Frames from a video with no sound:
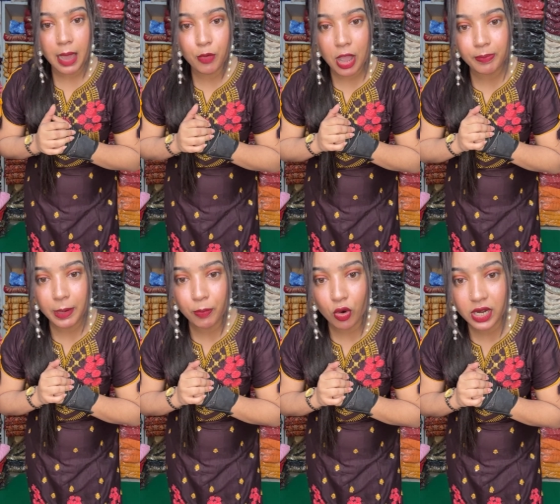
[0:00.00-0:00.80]
আপু
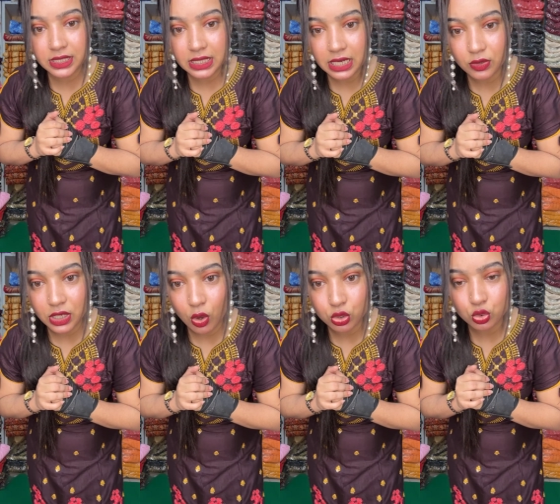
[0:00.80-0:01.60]
আপনার পরনে যেটা
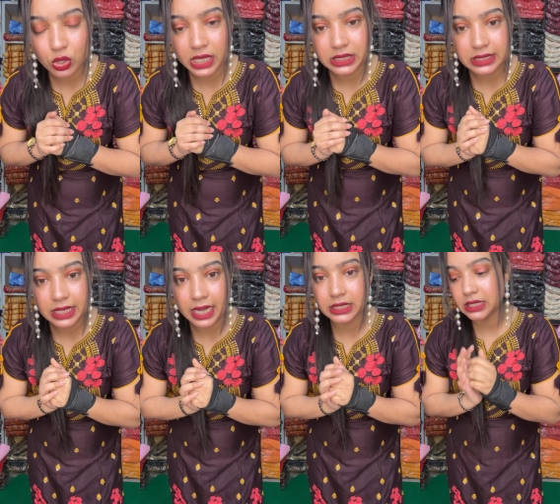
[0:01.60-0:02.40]
ওইটা কত দুই হাজার
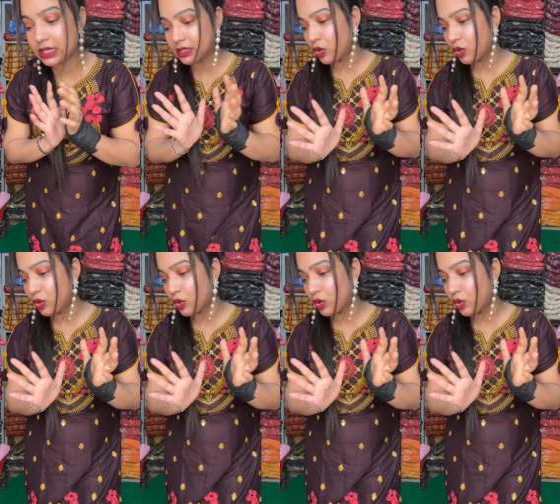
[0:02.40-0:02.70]
টাকা এটার